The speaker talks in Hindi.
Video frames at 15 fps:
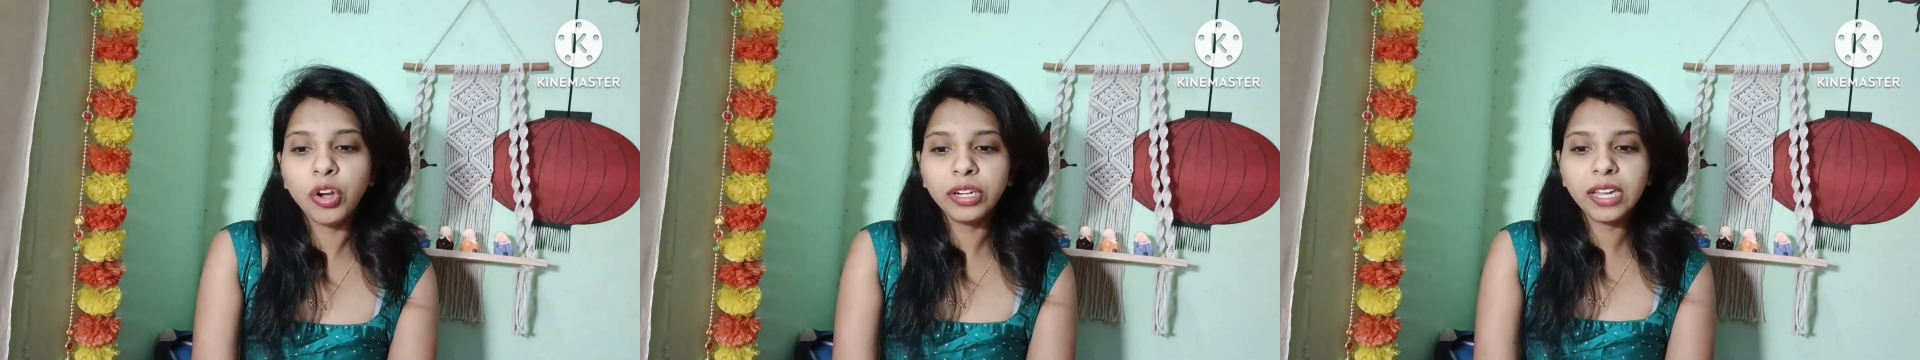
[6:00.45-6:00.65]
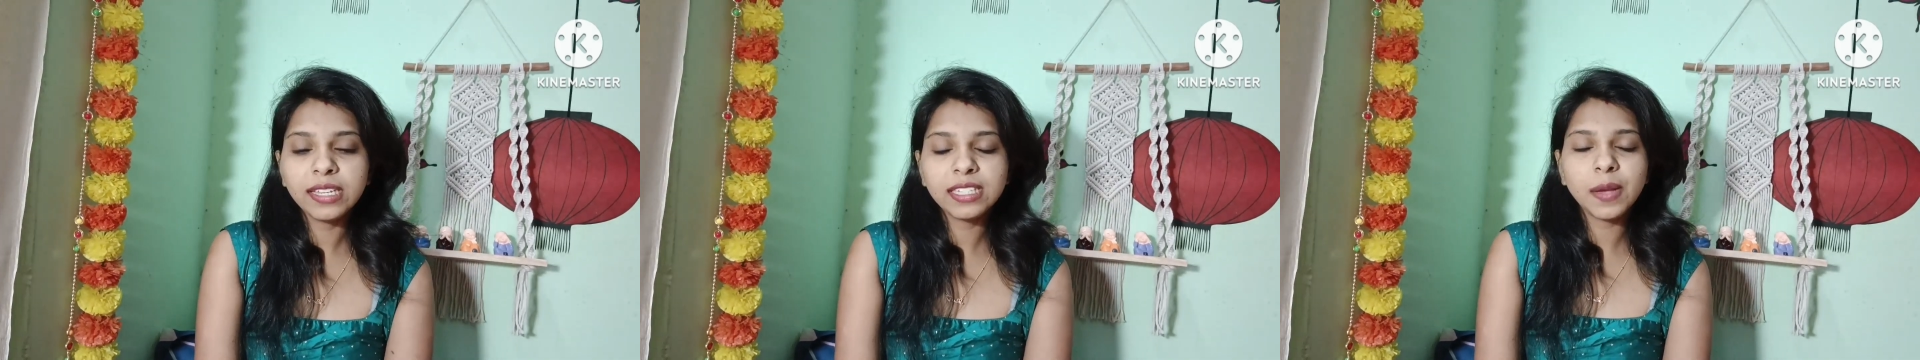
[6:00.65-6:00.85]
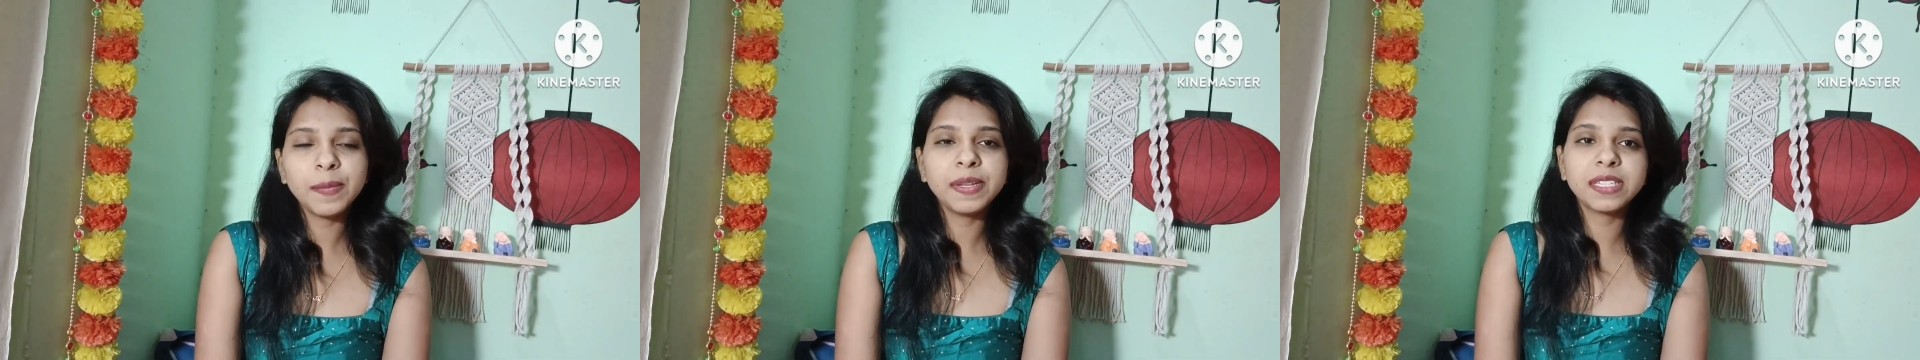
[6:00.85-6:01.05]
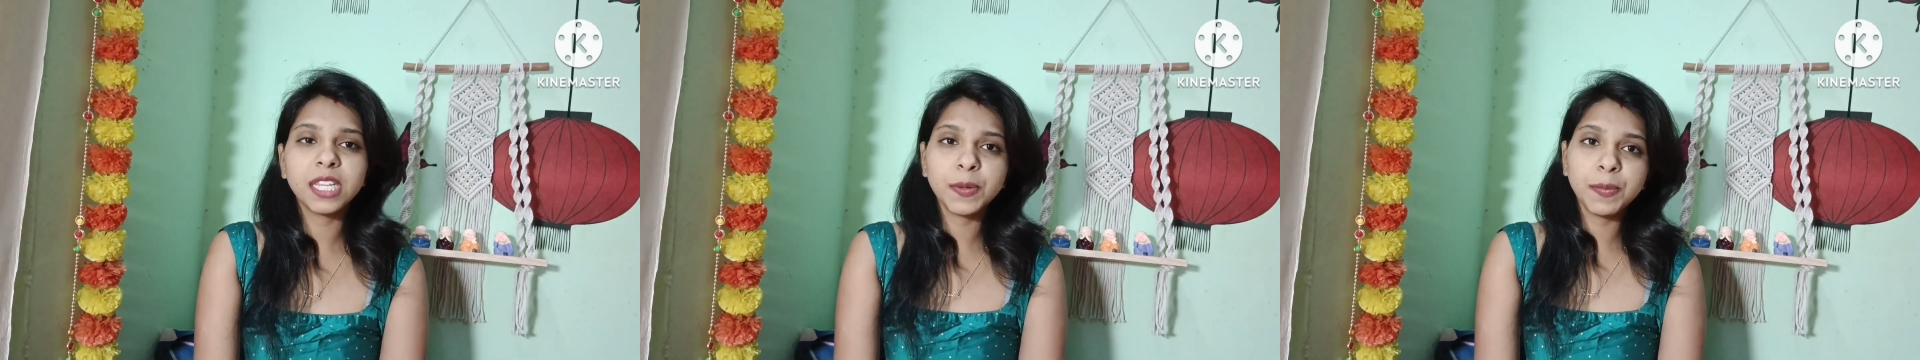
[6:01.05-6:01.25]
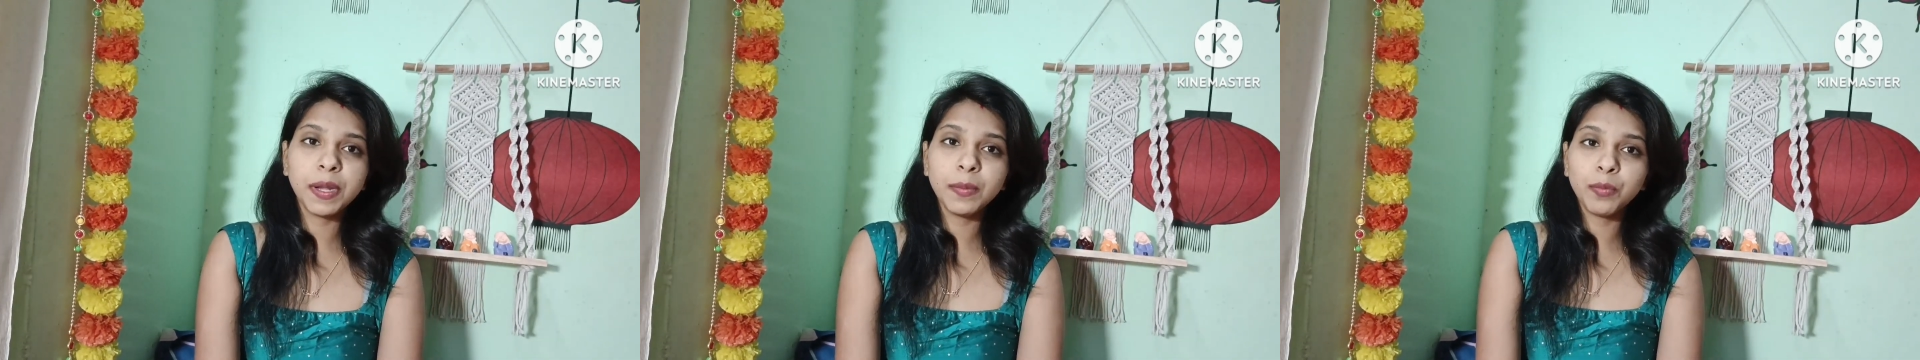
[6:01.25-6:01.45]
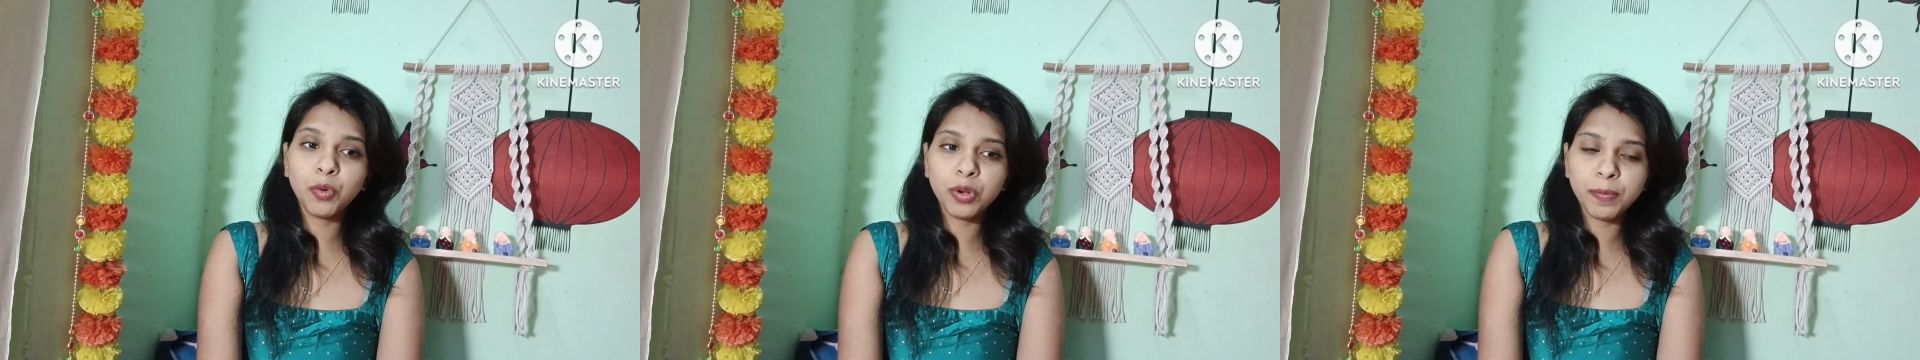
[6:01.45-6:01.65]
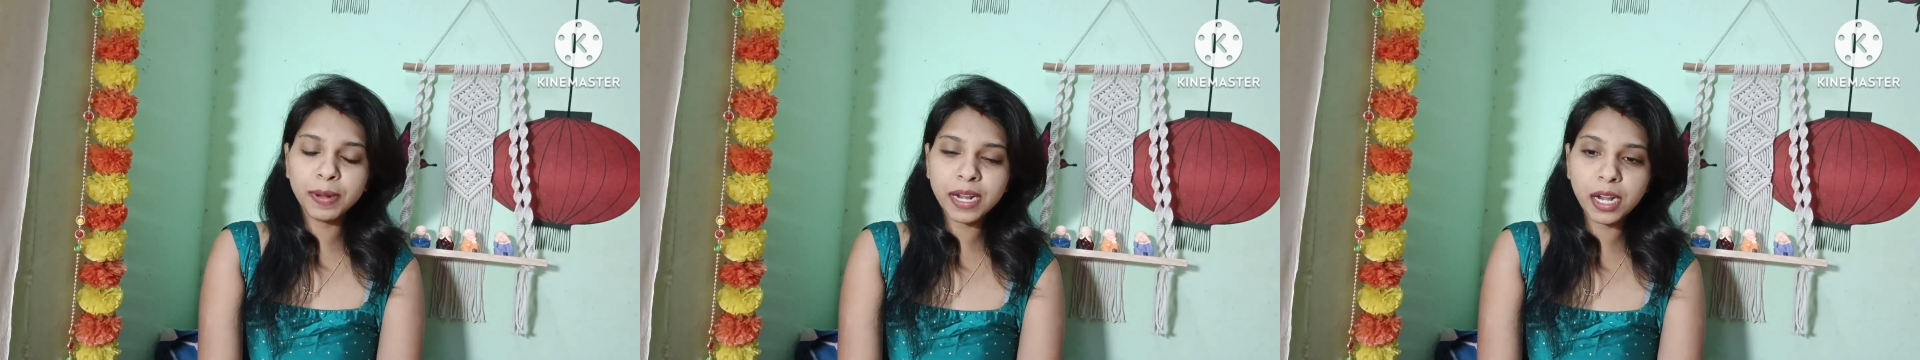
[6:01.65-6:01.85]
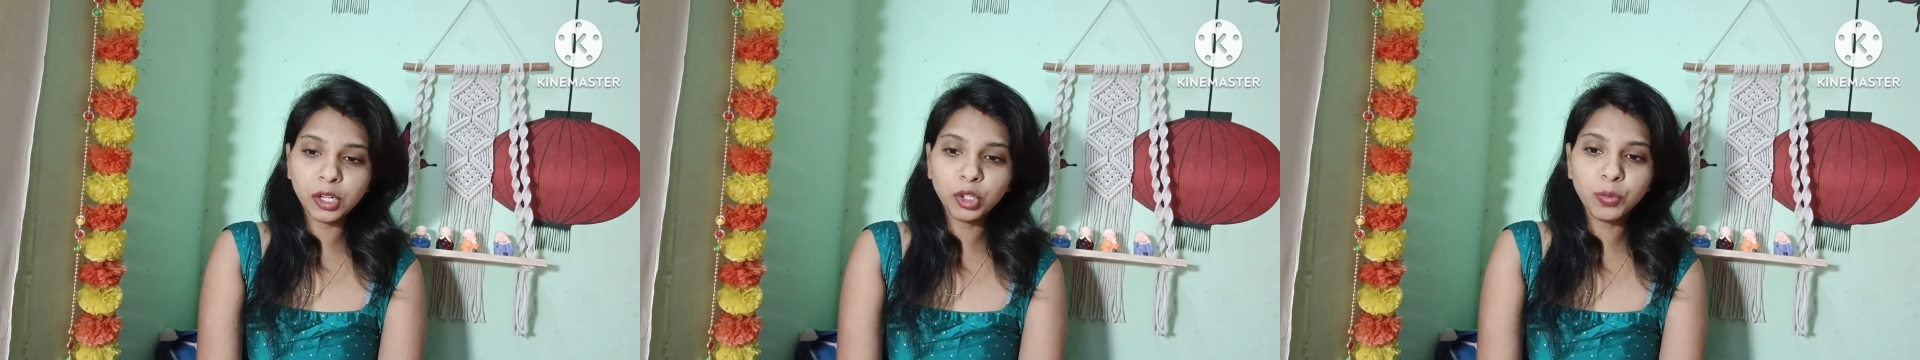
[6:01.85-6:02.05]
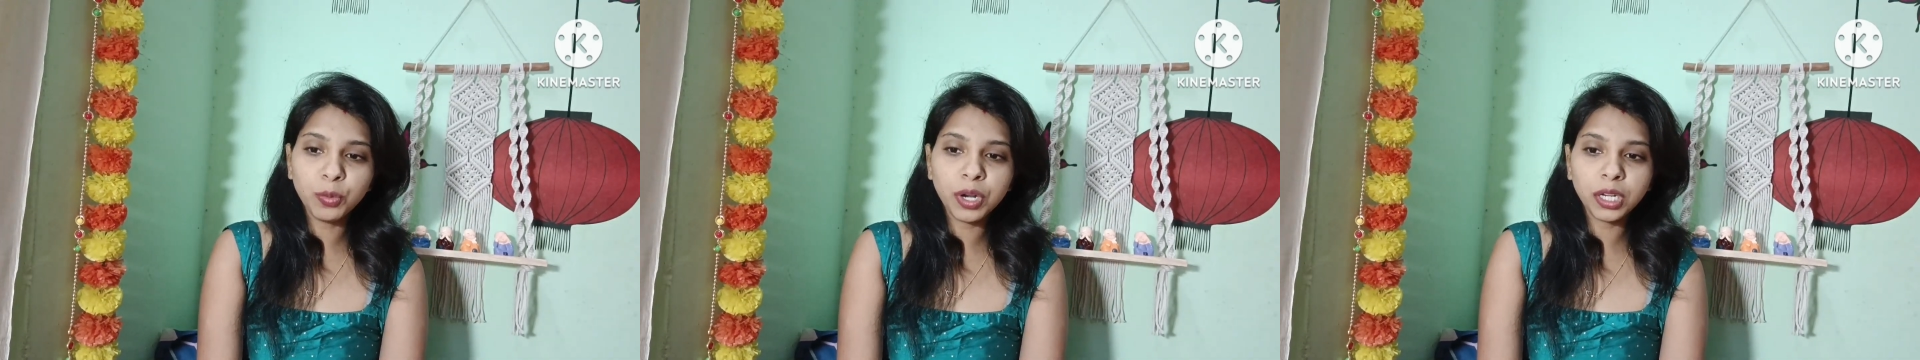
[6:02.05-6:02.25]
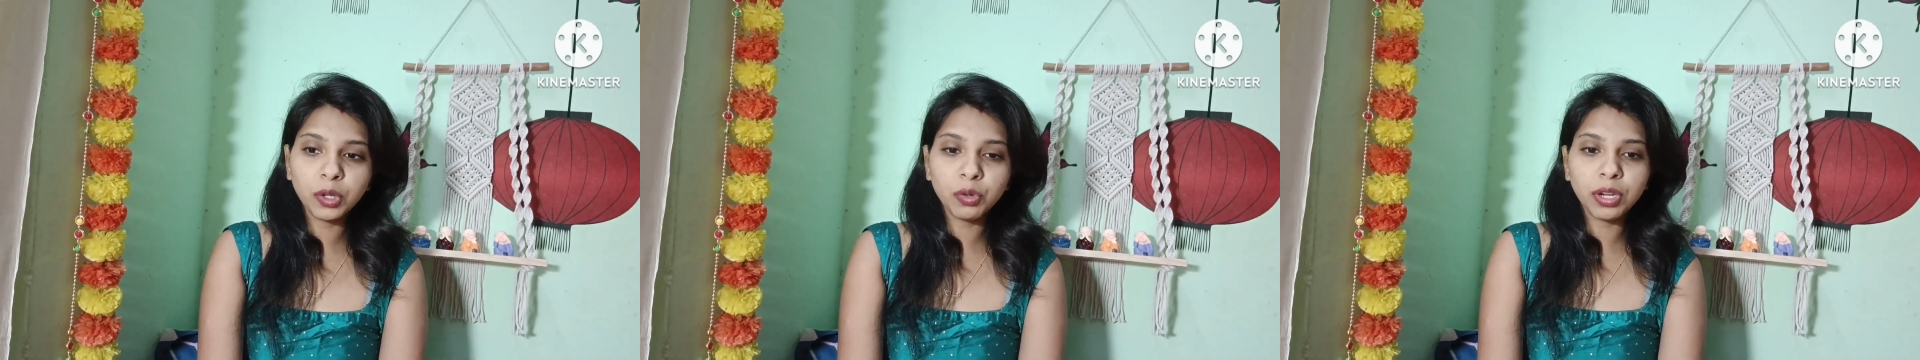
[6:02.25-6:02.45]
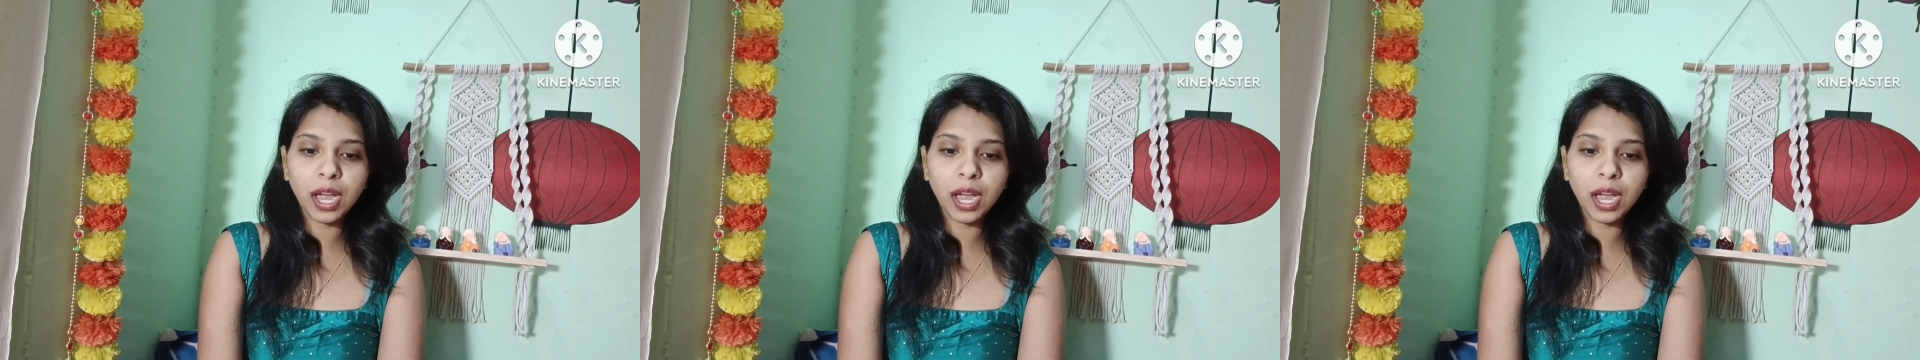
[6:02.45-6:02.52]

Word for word: ऑर्गेन्जा में इसलिए मैंने बनाने को बोला